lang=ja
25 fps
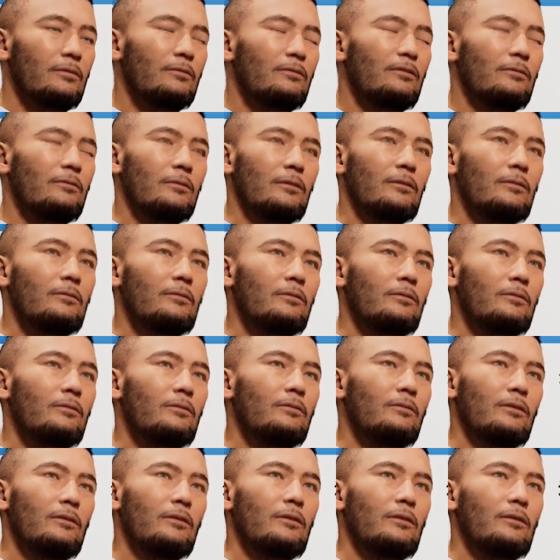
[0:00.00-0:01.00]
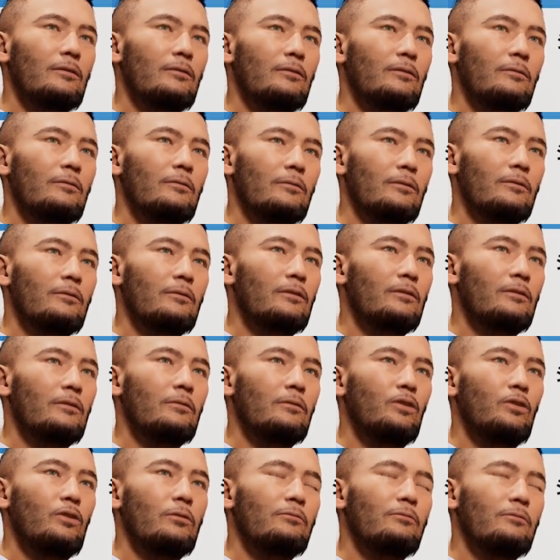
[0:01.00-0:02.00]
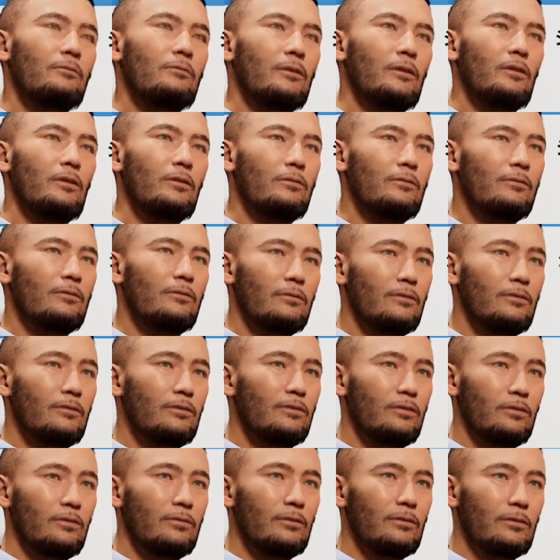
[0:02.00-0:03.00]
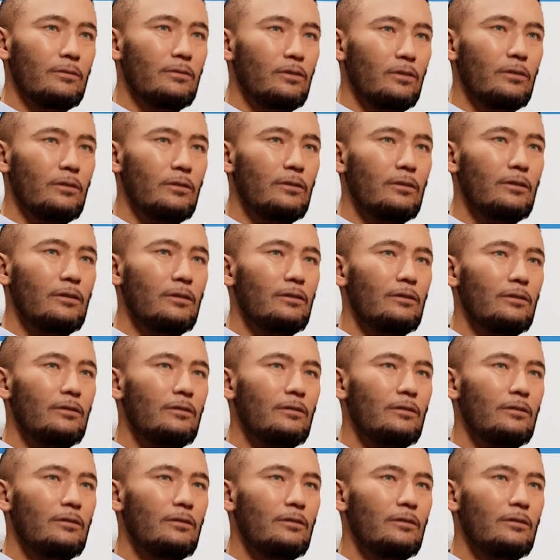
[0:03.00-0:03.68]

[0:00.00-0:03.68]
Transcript: 喋って音声が入ってますけども、まあ、音声の調整とか、